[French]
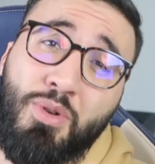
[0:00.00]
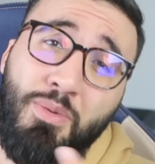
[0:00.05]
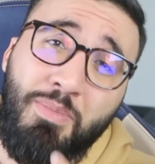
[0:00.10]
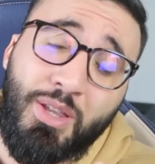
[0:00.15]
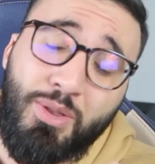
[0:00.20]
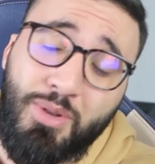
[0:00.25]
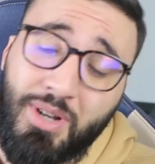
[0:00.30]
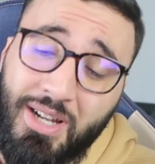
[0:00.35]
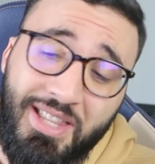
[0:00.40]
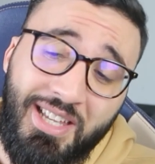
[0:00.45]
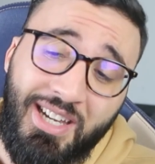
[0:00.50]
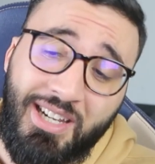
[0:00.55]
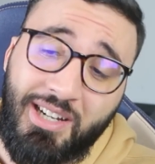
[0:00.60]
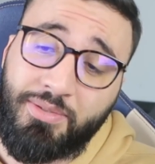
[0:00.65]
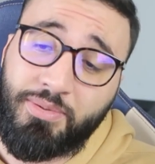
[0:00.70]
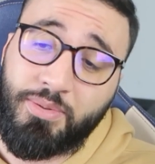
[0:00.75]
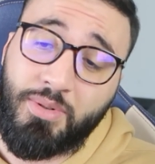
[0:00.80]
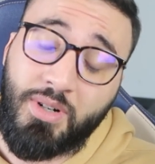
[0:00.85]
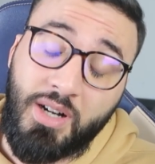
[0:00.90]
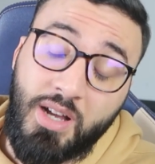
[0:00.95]
le mec de la
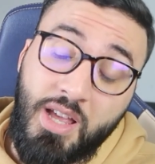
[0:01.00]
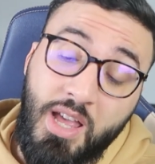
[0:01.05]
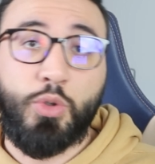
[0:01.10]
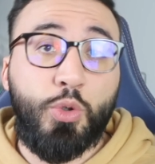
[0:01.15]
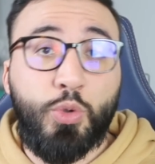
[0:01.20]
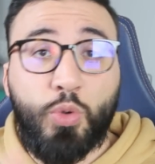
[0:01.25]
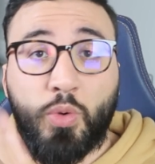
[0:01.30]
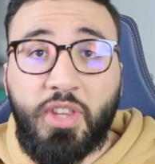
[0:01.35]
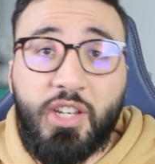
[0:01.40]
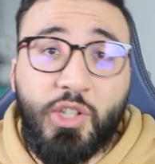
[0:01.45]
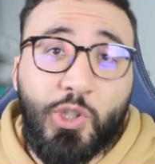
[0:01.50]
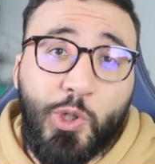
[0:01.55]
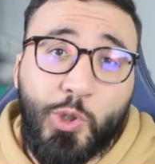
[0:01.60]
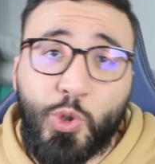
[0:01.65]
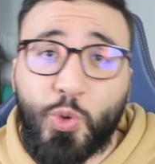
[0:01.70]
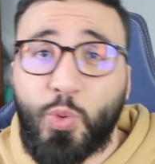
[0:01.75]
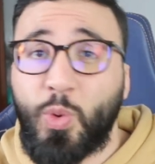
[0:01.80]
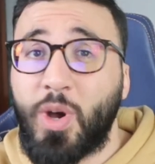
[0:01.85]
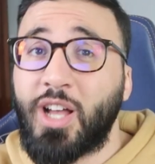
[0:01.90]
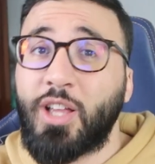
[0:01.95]
dernière fois. Ce sont des gens
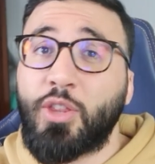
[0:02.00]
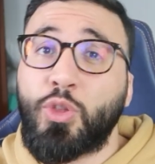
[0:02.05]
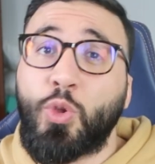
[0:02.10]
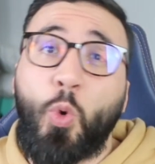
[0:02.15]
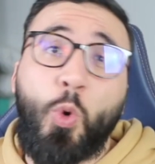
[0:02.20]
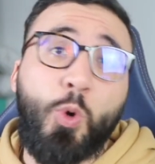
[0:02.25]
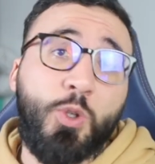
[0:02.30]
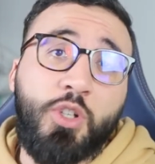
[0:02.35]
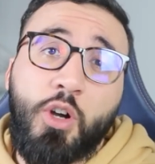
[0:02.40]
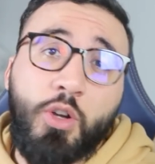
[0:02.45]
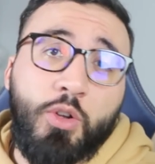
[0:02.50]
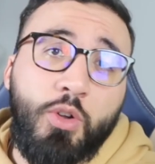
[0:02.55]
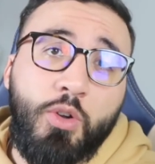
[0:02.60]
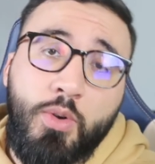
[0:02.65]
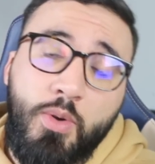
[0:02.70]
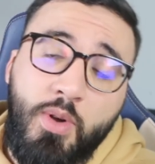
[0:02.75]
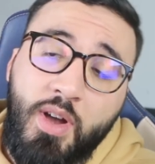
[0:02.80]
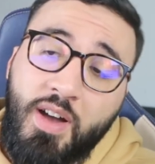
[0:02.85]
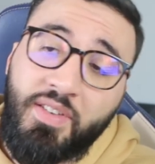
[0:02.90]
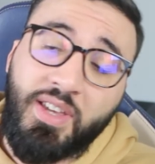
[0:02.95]
soit trop
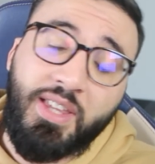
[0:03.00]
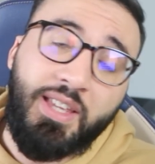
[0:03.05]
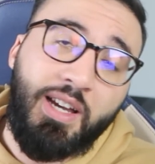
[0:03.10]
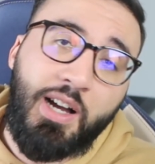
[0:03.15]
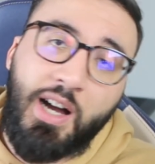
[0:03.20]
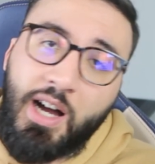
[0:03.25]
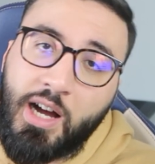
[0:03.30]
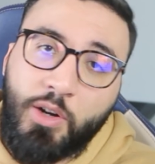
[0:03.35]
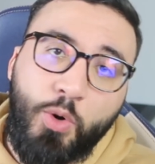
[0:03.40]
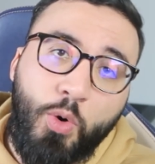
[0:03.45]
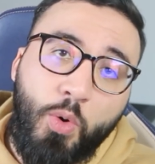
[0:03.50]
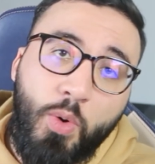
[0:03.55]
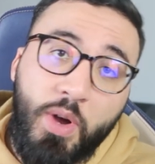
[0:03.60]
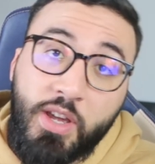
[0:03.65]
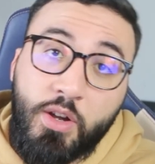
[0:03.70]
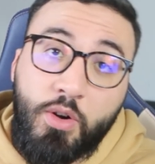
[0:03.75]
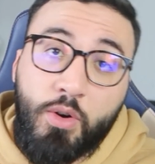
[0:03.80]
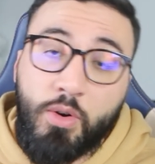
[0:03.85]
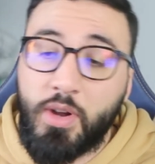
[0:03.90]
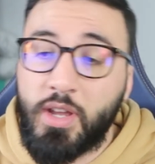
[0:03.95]
orgueilleux, avec un, gros
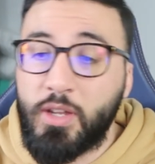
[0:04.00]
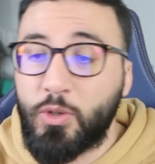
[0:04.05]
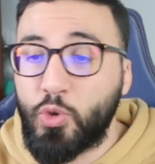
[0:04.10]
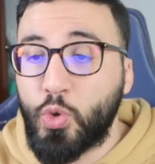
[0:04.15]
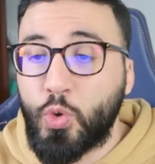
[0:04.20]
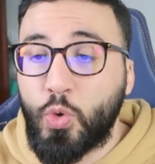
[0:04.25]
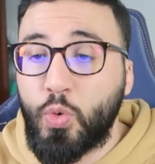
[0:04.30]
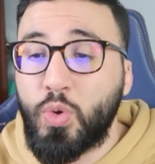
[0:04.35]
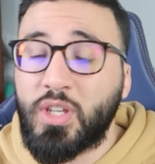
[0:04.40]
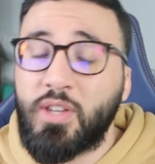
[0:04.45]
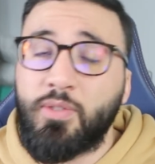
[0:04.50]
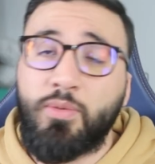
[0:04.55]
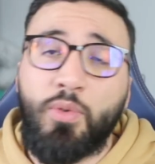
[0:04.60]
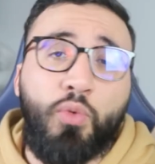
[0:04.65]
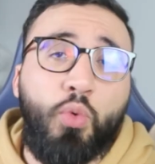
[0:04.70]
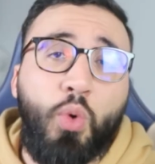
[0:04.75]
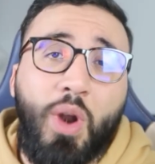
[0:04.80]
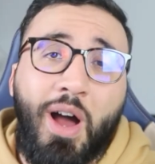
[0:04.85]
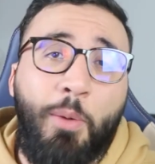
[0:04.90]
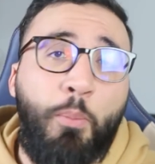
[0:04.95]
ego et du coup qui
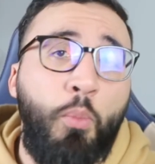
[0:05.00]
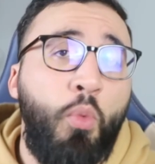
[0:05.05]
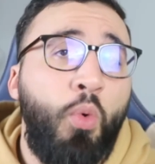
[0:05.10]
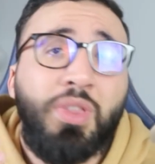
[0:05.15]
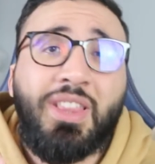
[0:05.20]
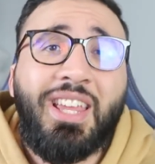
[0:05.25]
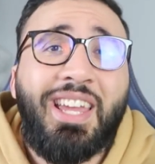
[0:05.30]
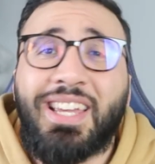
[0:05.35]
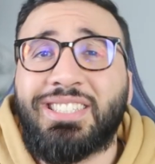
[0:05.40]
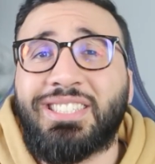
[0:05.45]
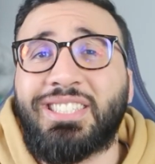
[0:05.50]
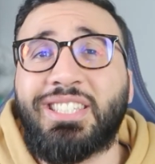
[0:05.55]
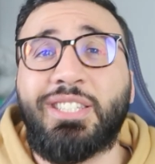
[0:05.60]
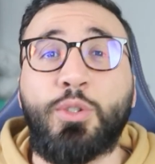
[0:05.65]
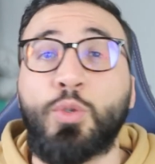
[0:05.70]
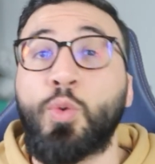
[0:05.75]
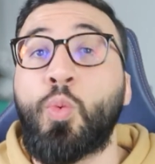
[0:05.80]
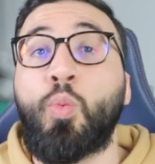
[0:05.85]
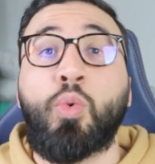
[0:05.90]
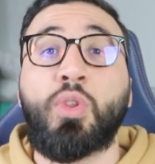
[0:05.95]
vont vouloir montrer ce
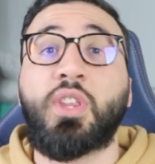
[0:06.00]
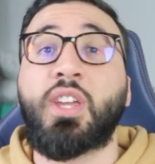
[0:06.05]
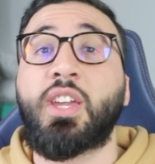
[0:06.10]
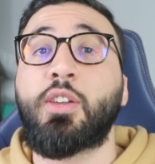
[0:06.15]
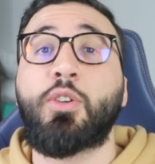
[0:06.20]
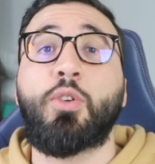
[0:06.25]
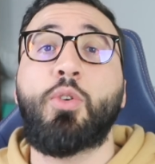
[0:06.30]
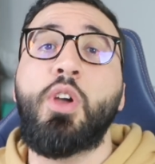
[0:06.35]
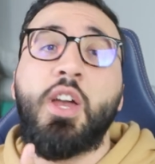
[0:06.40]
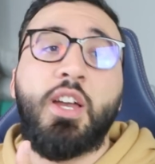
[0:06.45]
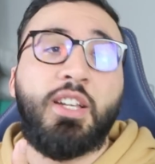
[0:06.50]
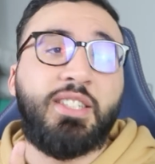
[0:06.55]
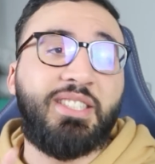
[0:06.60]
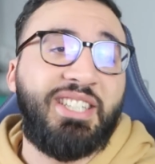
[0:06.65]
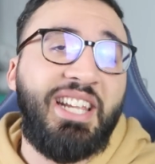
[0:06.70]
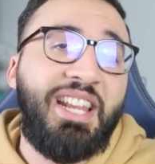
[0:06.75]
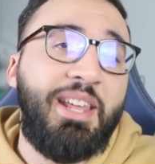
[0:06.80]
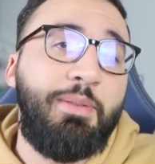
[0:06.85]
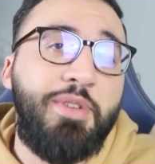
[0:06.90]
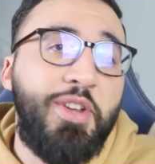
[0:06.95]
qu'ils ont, montré que
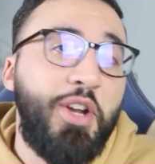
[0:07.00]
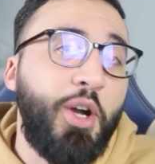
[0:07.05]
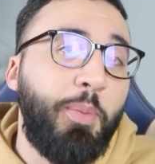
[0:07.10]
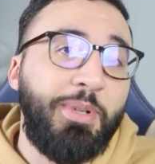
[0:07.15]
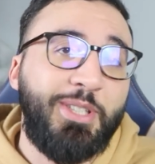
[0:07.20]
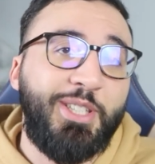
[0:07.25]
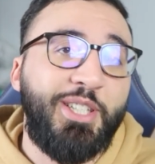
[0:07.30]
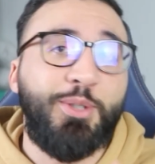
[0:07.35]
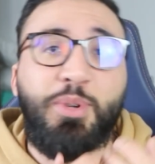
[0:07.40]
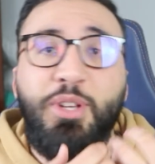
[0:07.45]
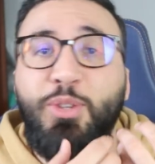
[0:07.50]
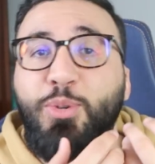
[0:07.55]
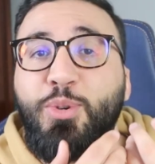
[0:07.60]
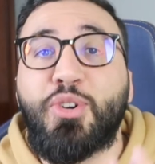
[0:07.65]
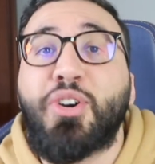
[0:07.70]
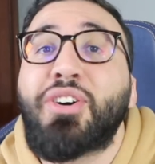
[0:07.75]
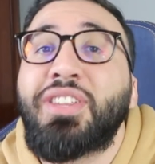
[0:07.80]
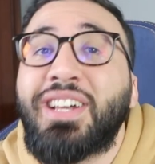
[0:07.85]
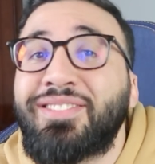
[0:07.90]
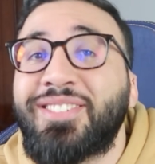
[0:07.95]
c'est les meilleurs parce qu'ils ont les
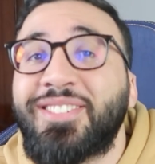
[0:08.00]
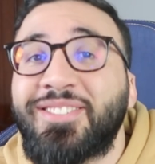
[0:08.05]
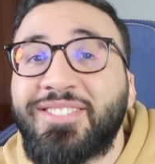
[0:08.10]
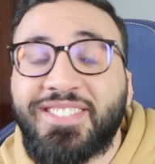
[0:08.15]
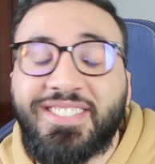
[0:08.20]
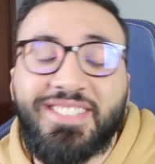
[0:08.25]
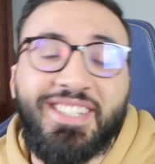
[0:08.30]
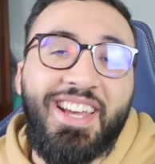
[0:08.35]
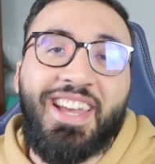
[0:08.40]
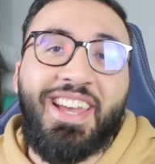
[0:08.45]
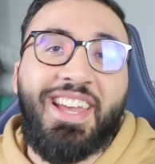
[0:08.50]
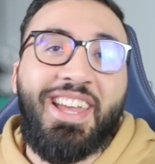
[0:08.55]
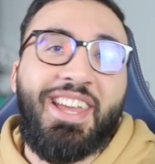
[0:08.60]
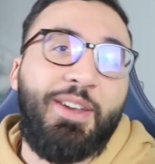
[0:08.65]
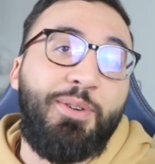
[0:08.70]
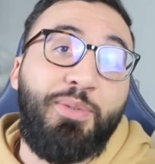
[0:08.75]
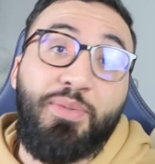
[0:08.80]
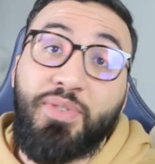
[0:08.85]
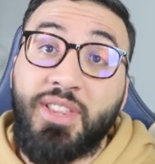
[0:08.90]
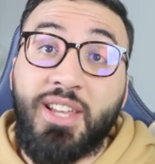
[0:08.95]
trucs en avance
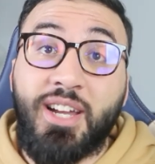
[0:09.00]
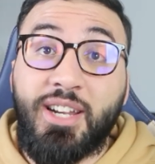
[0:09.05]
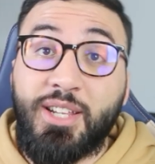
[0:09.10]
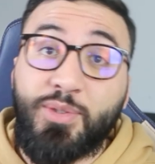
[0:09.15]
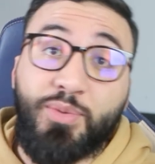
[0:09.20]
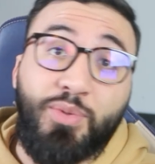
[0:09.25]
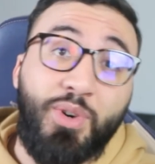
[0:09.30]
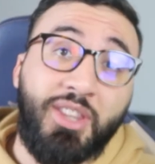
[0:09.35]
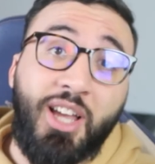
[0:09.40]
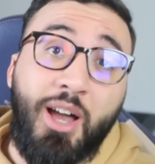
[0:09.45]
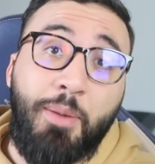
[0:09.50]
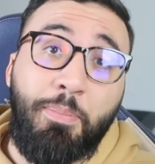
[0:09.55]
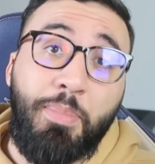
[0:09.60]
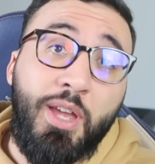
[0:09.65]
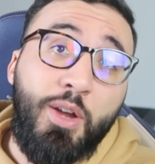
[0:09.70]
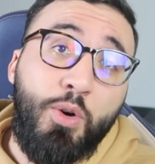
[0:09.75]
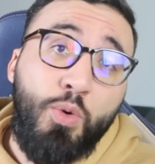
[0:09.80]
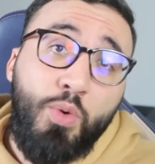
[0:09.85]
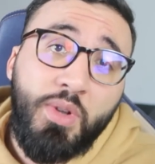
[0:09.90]
et au final ils se font attraper,